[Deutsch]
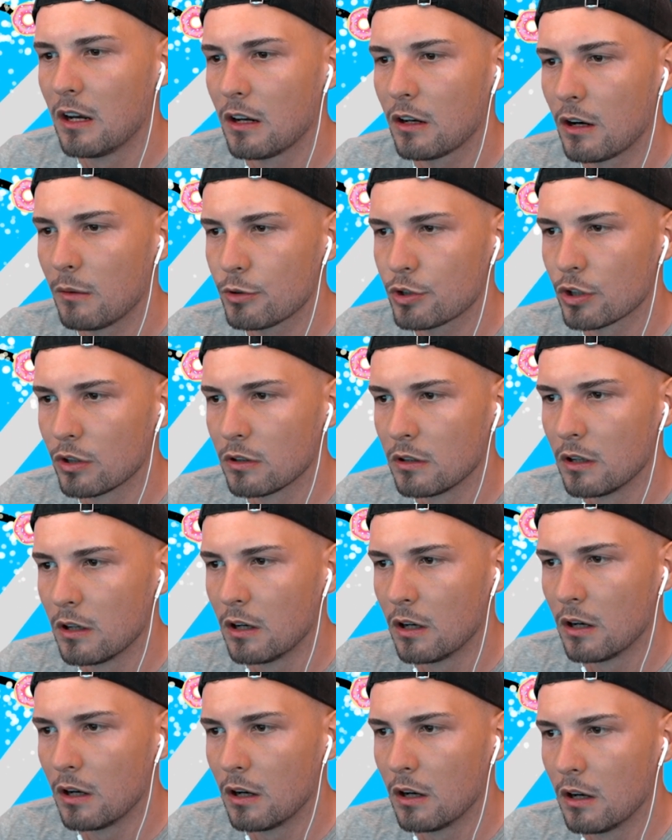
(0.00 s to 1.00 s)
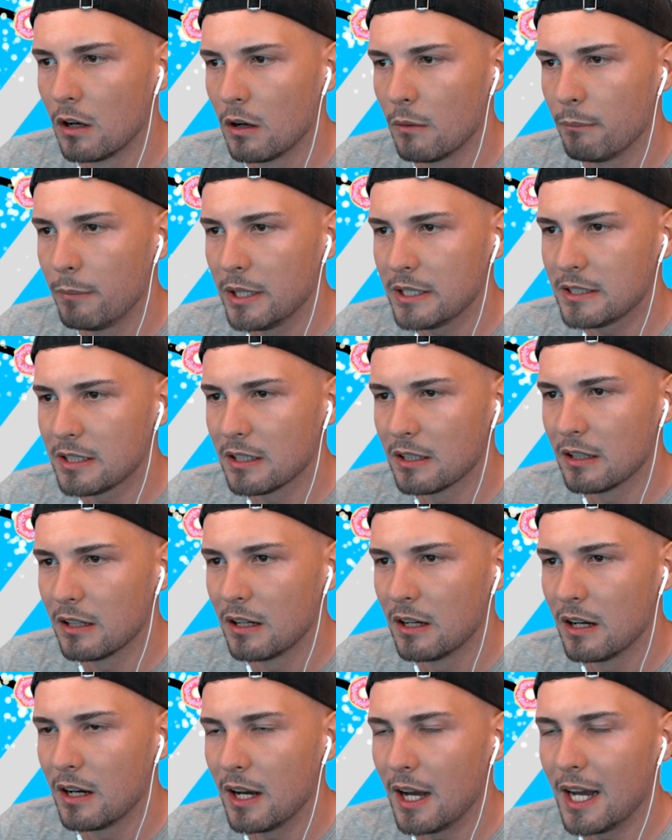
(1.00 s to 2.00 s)
Komm schon. Bitte,
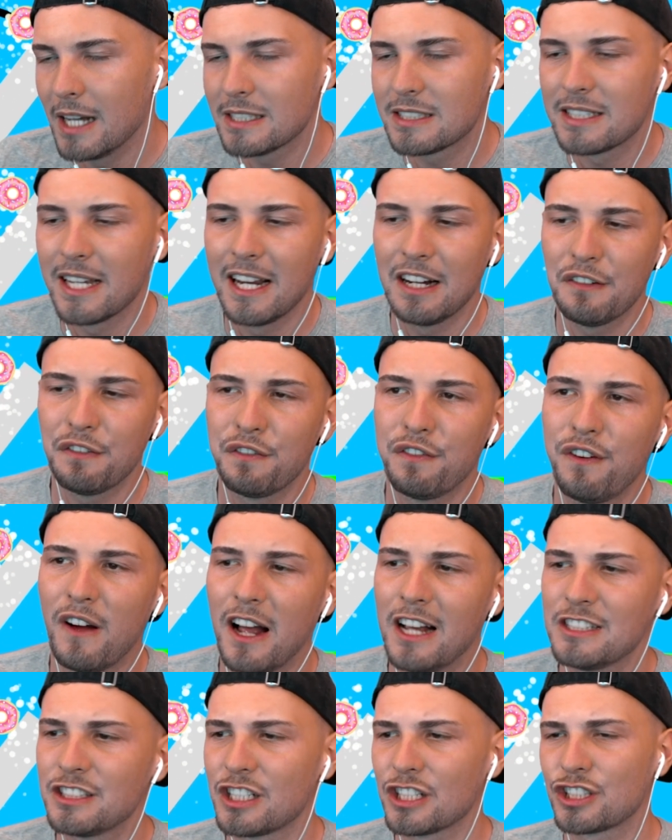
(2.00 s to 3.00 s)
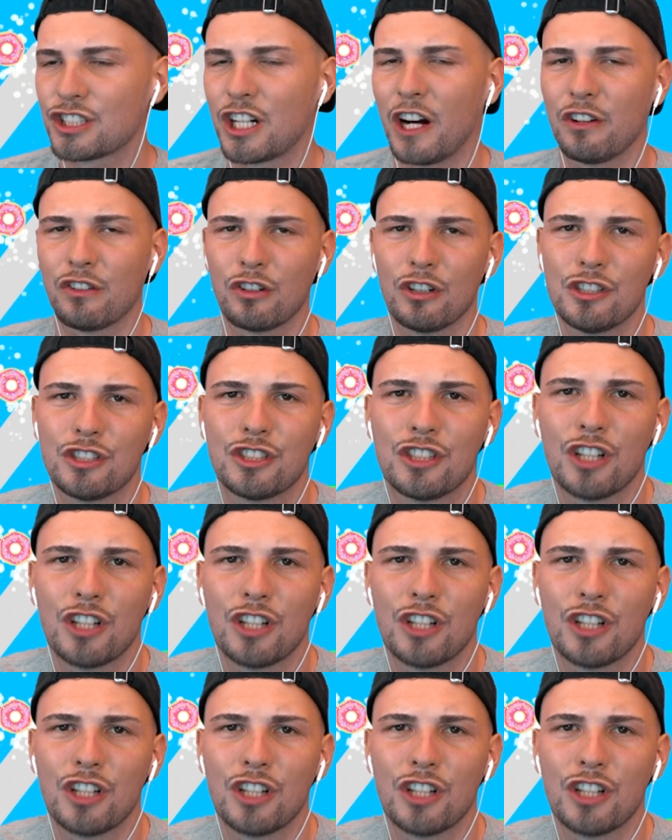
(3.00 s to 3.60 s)
es hängt fest, das kann doch nicht